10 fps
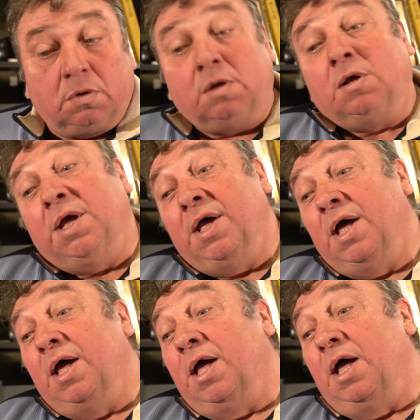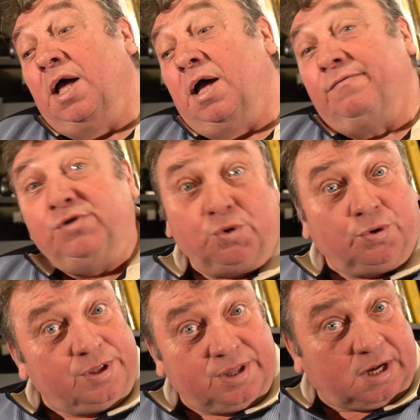А, а
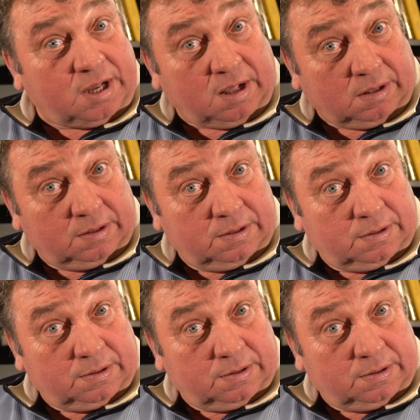вдруг он нахал?